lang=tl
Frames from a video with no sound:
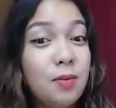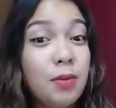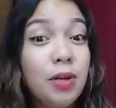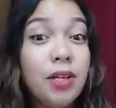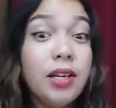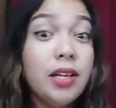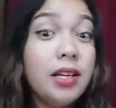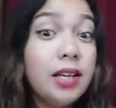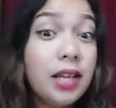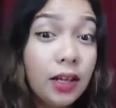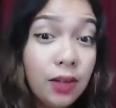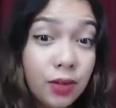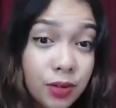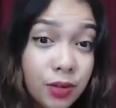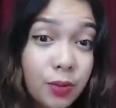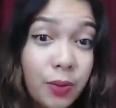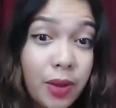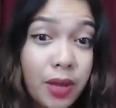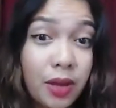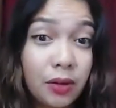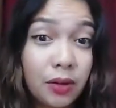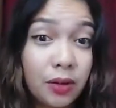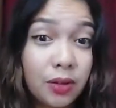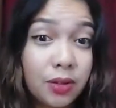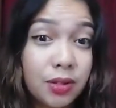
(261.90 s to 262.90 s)
But in a good
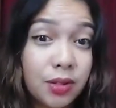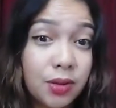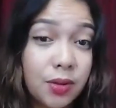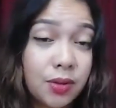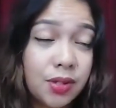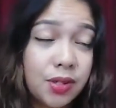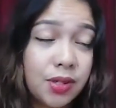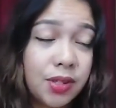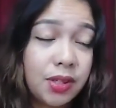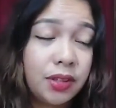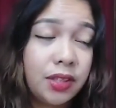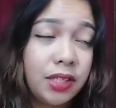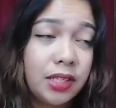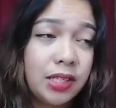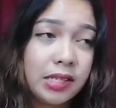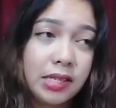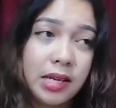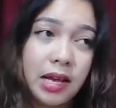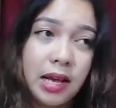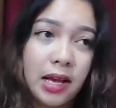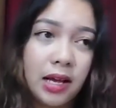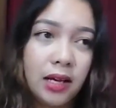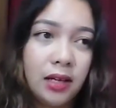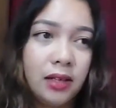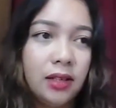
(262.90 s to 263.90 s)
way also, Sir Tits,
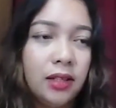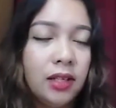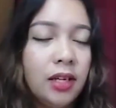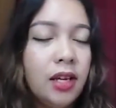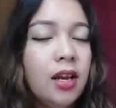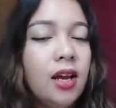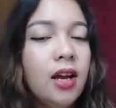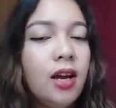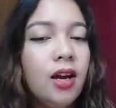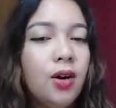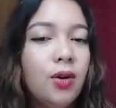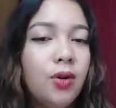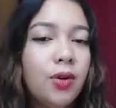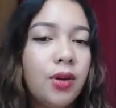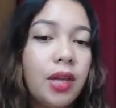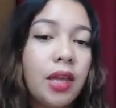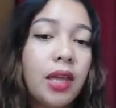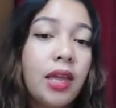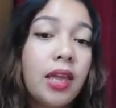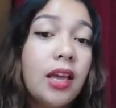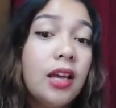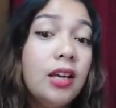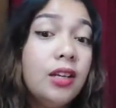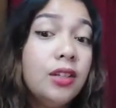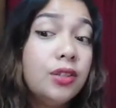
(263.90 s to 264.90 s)
ha?
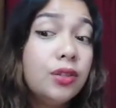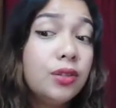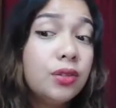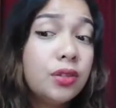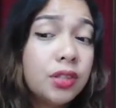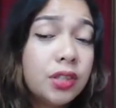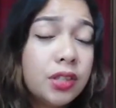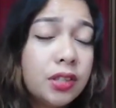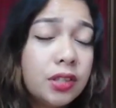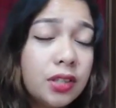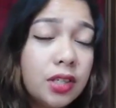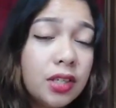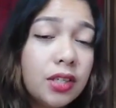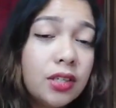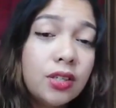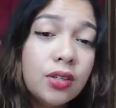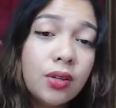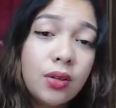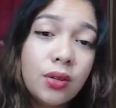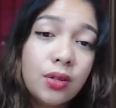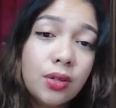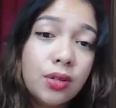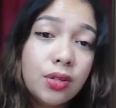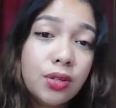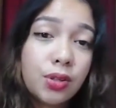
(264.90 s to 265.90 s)
Okay. So, sir, teach
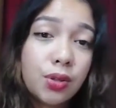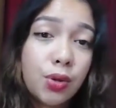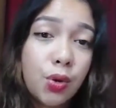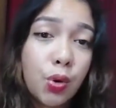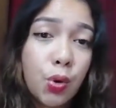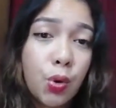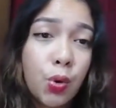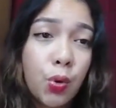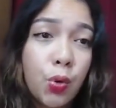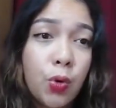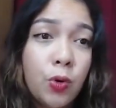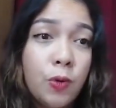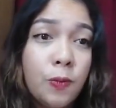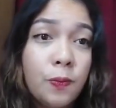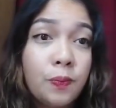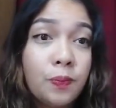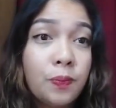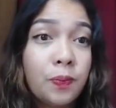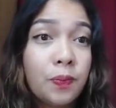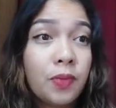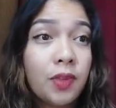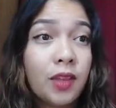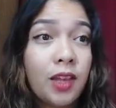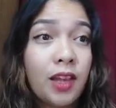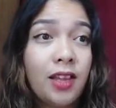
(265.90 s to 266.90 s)
also,
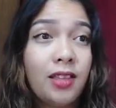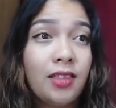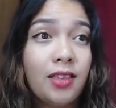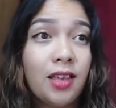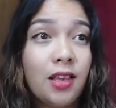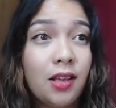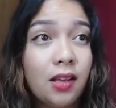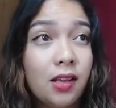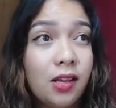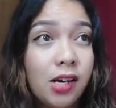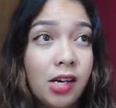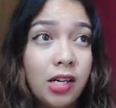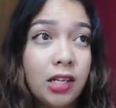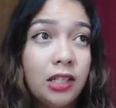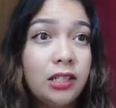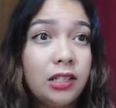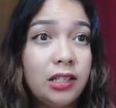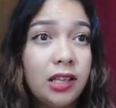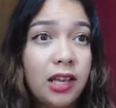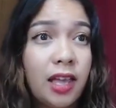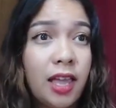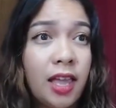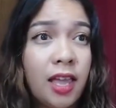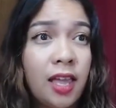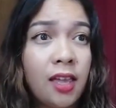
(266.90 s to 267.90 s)
I thank God
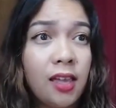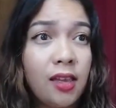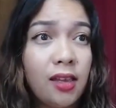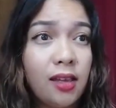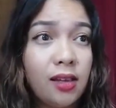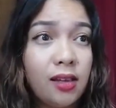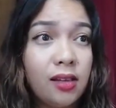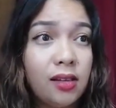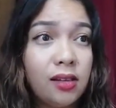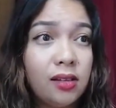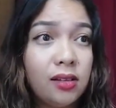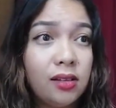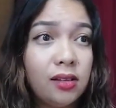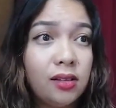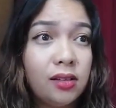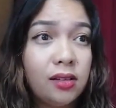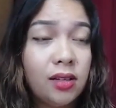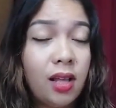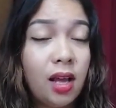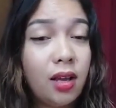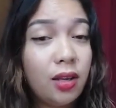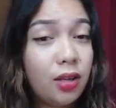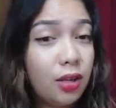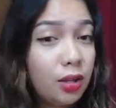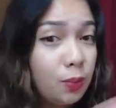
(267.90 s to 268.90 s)
kay eh,
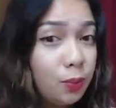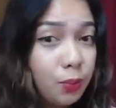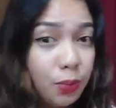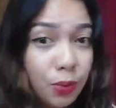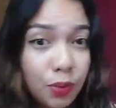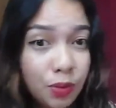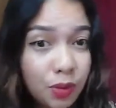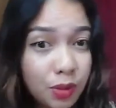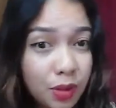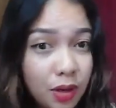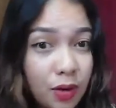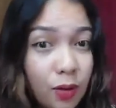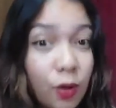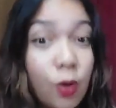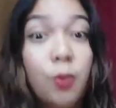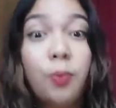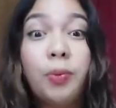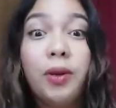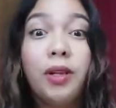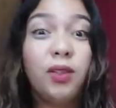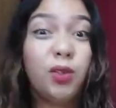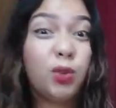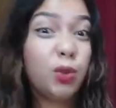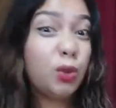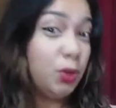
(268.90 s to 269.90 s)
naagid po ka,
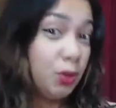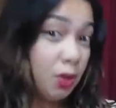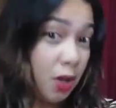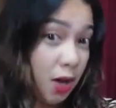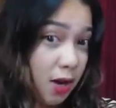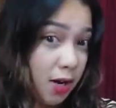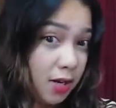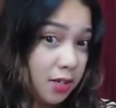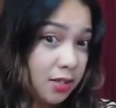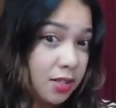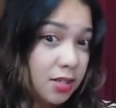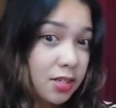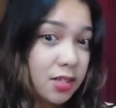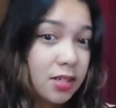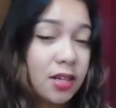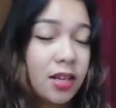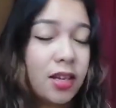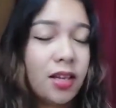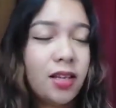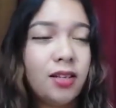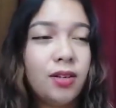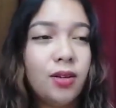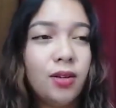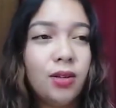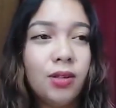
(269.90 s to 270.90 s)
open to talks,
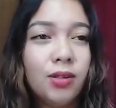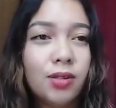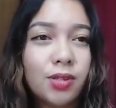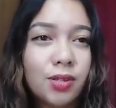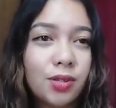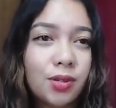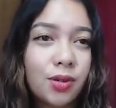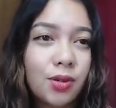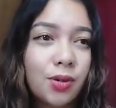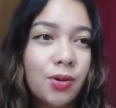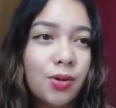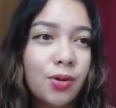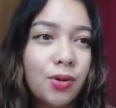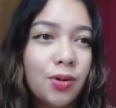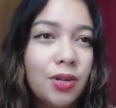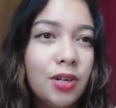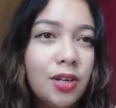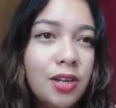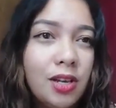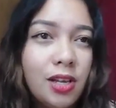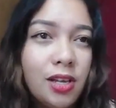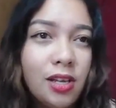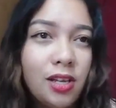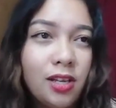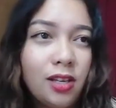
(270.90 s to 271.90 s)
and also,
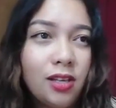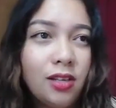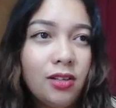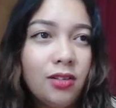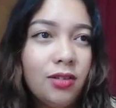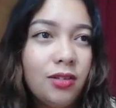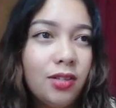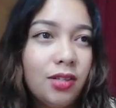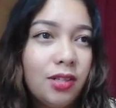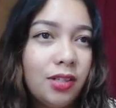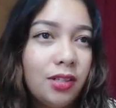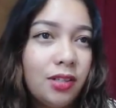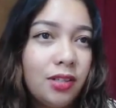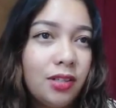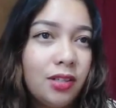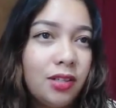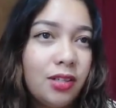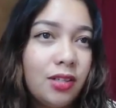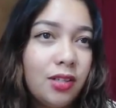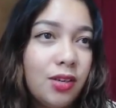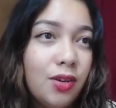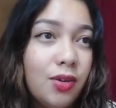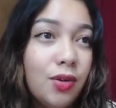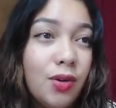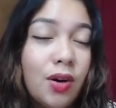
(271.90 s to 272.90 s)
you know, sir,
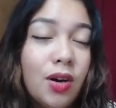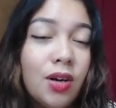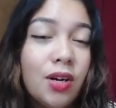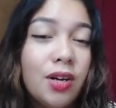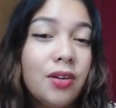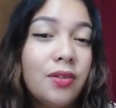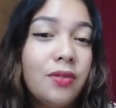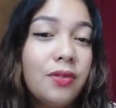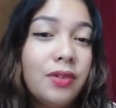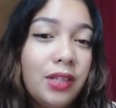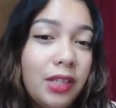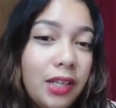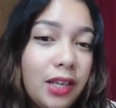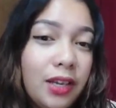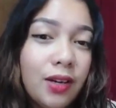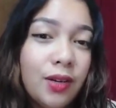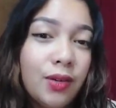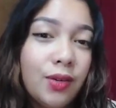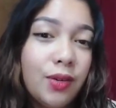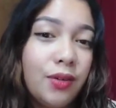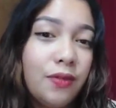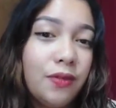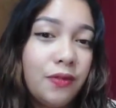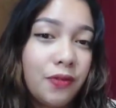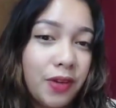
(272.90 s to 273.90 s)
teach, you are really a
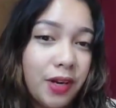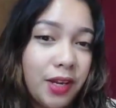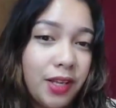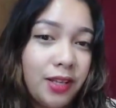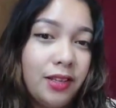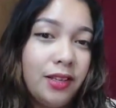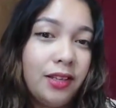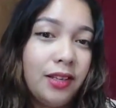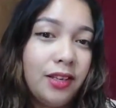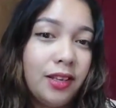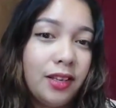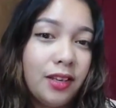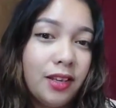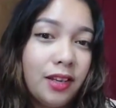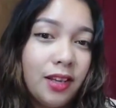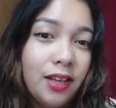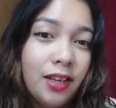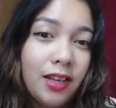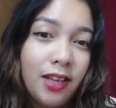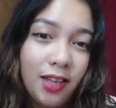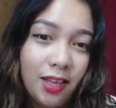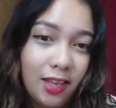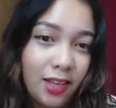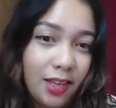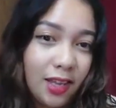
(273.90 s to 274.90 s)
good friend.
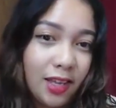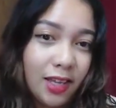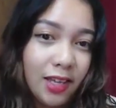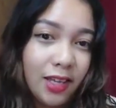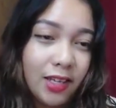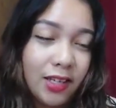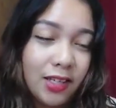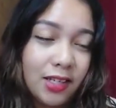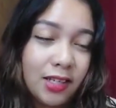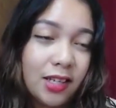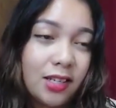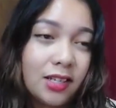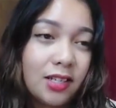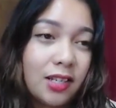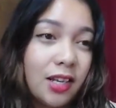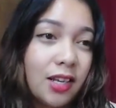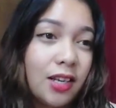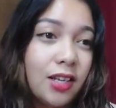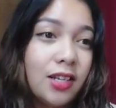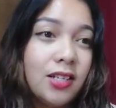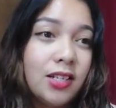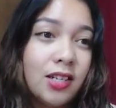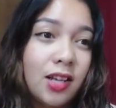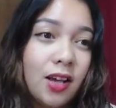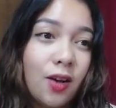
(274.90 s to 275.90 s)
Yes, isa
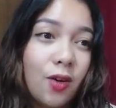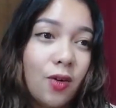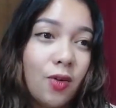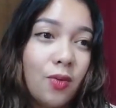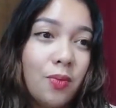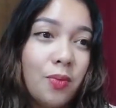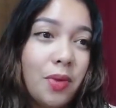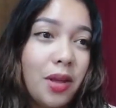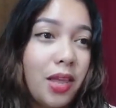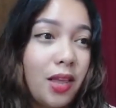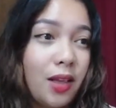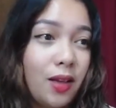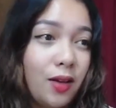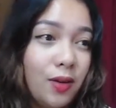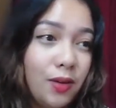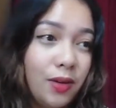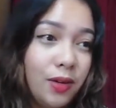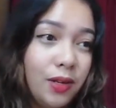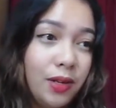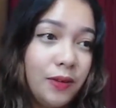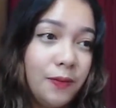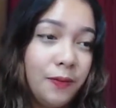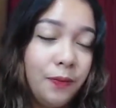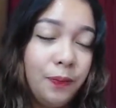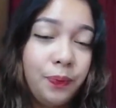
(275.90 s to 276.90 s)
gid sa akong
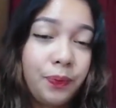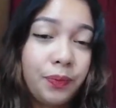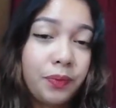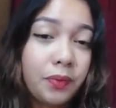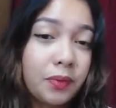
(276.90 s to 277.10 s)
maingon.